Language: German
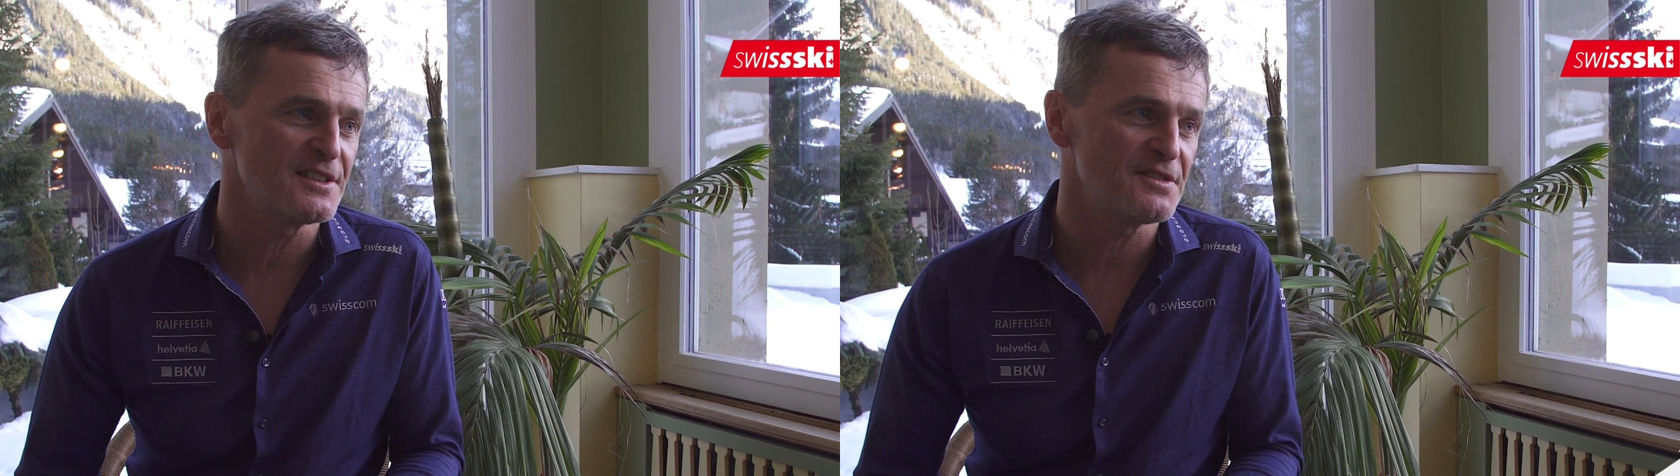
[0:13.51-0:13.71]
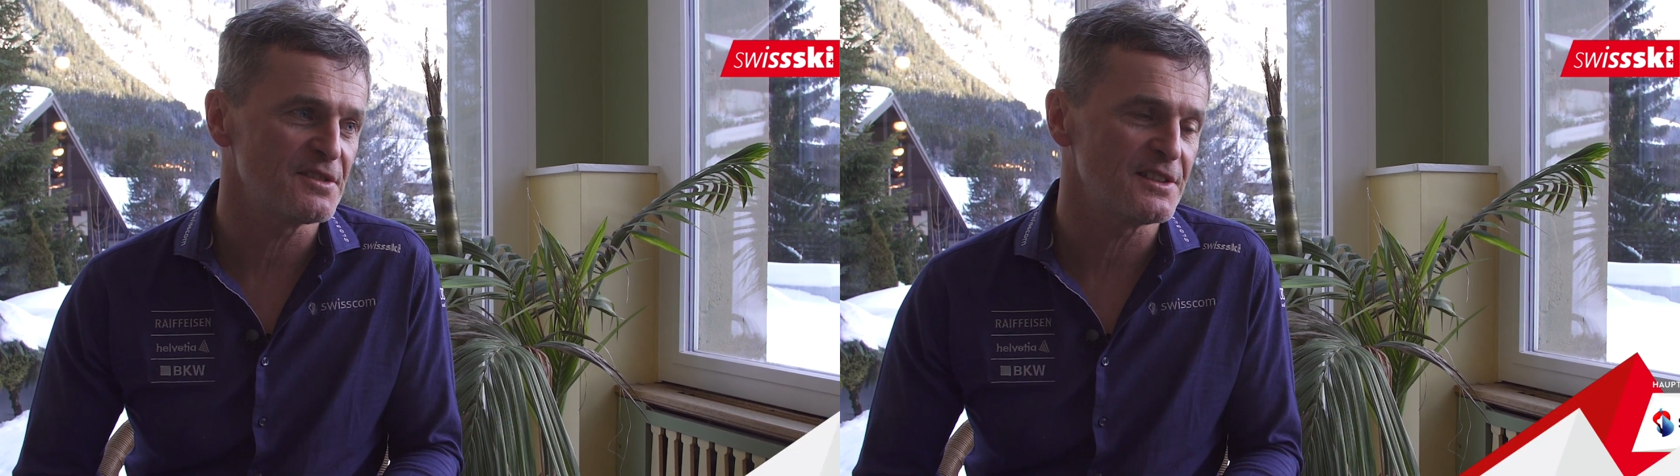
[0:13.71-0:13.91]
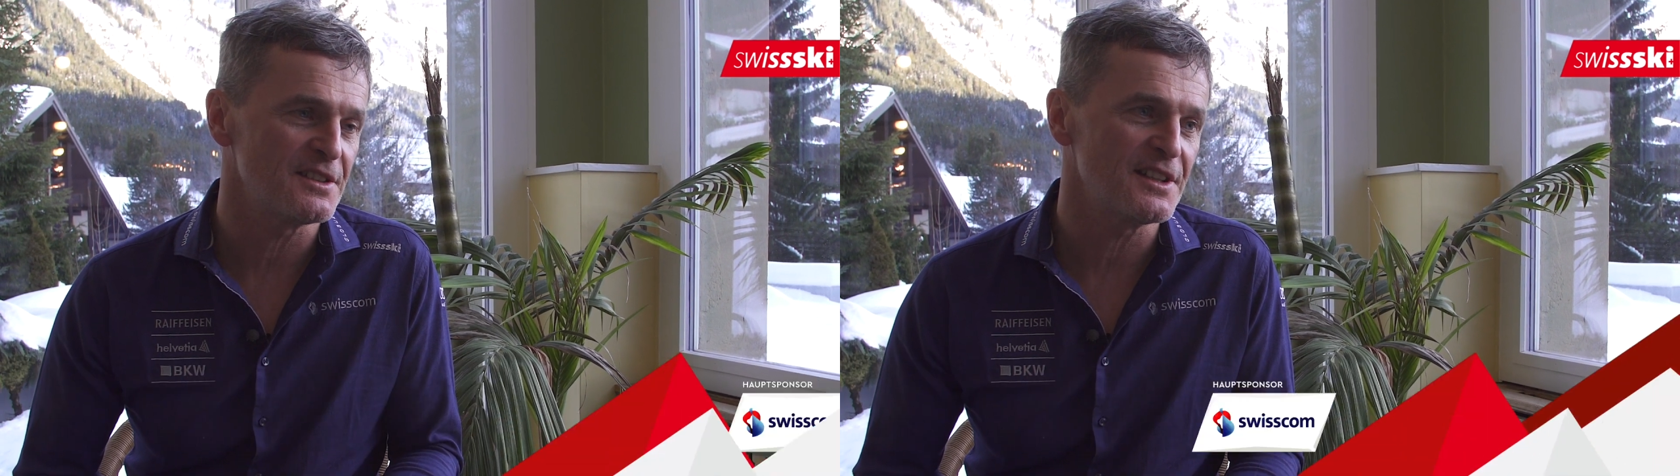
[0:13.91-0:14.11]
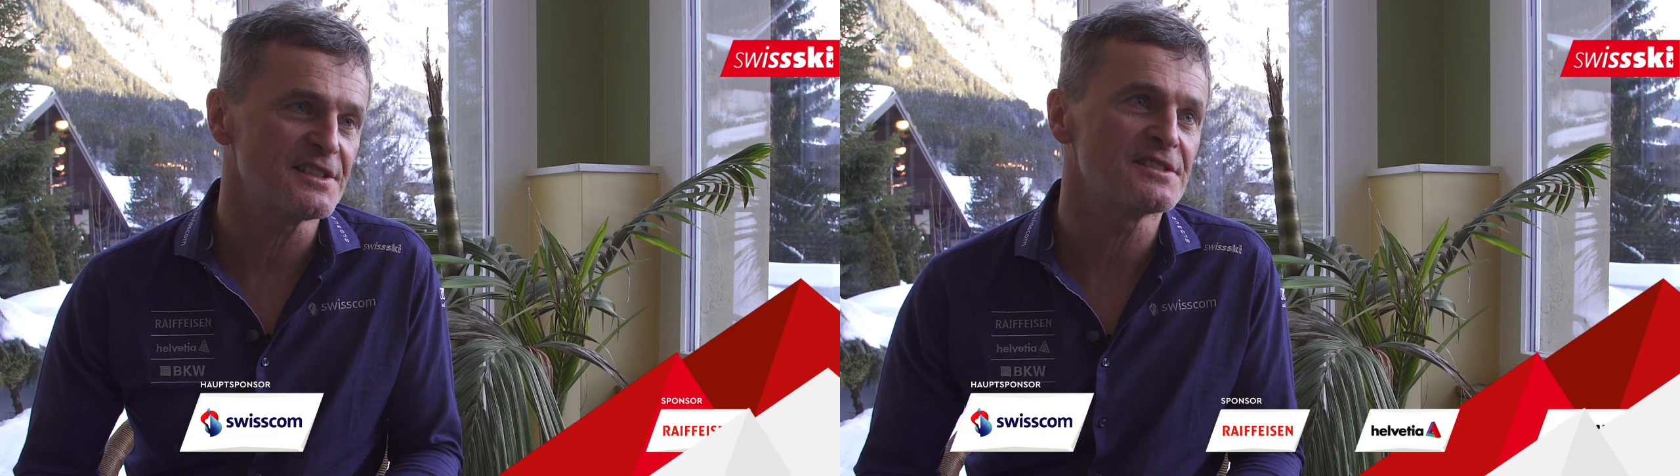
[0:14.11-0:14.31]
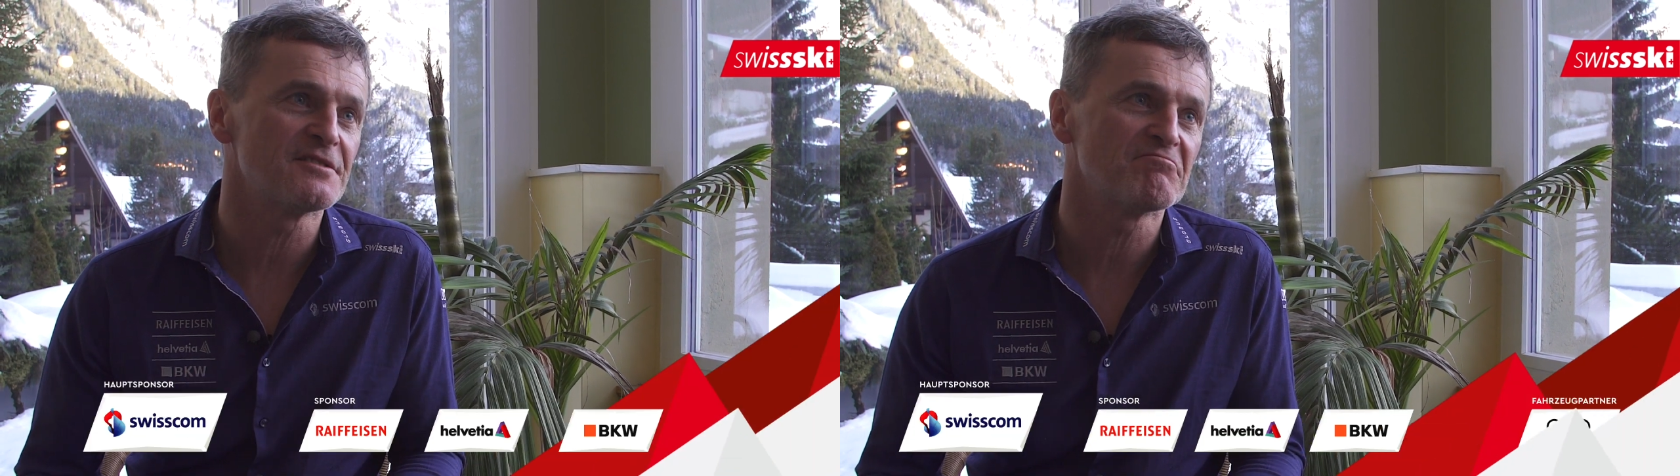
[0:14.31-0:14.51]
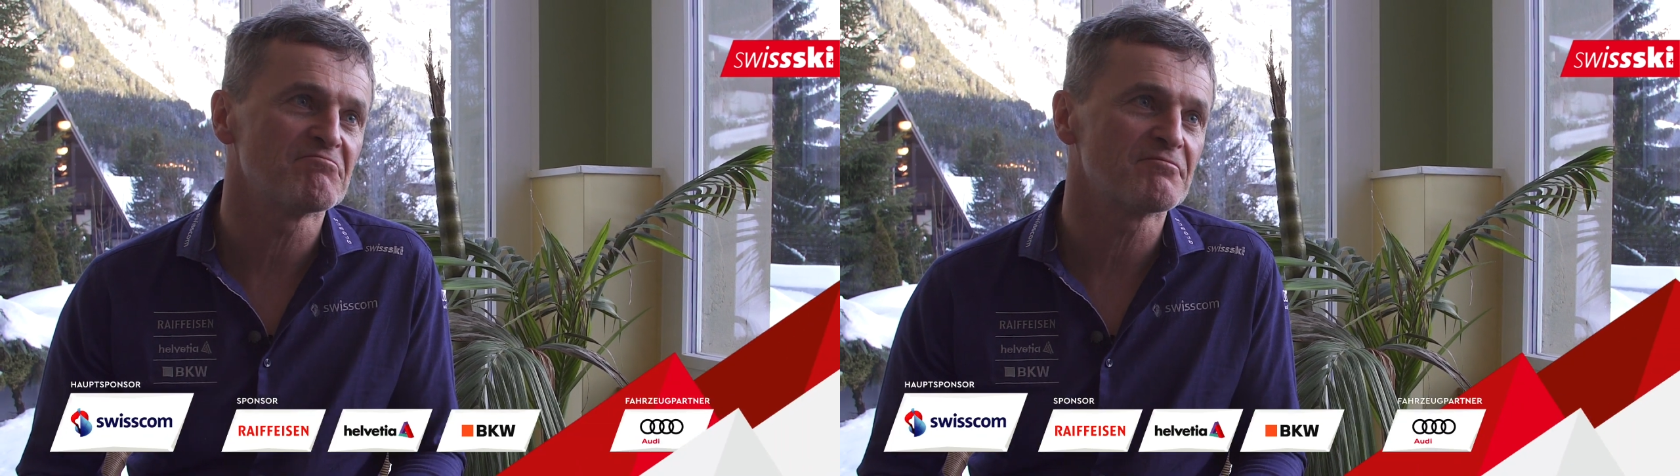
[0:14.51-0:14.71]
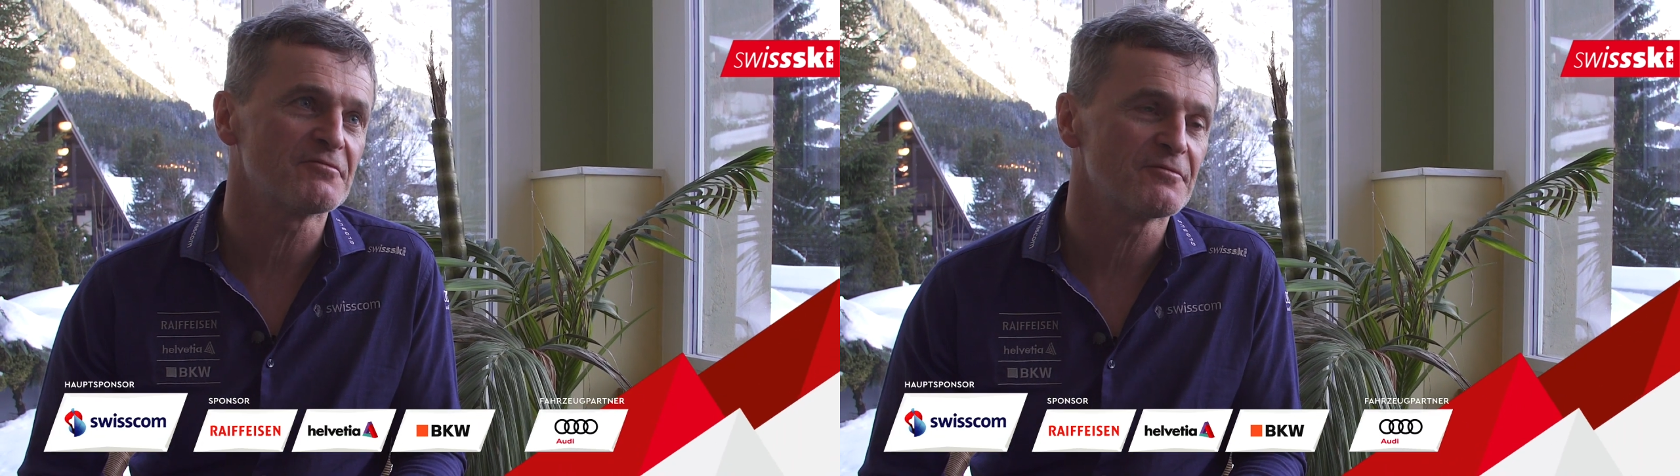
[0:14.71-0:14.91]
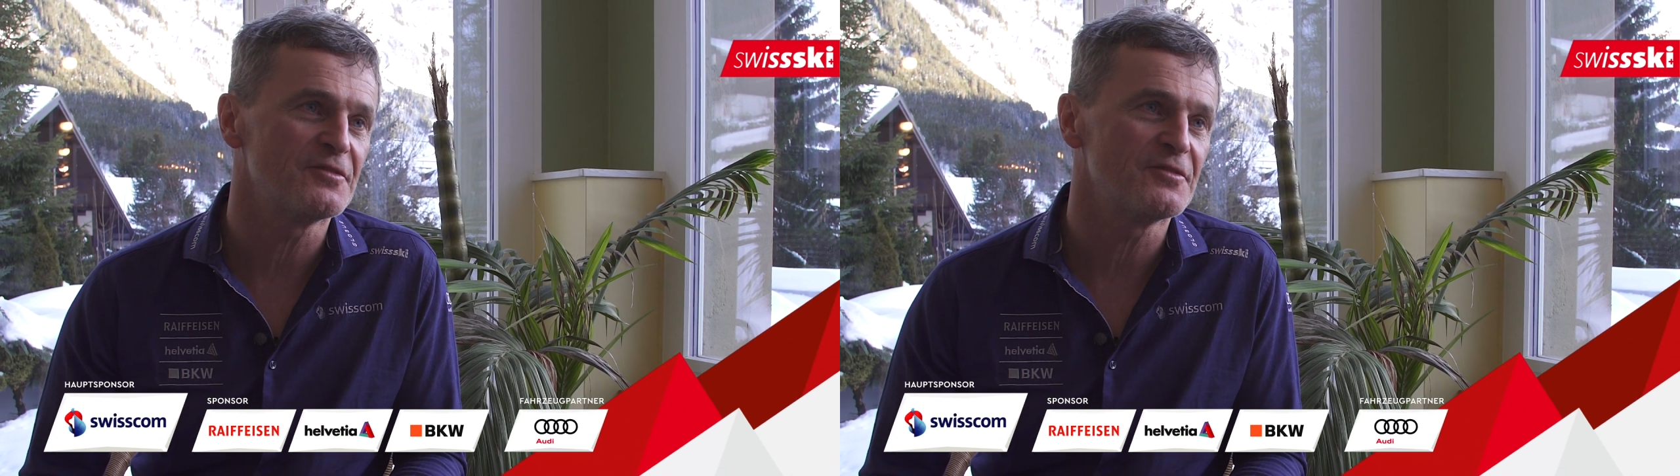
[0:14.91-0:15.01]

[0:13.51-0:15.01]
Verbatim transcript: ist für die nächsten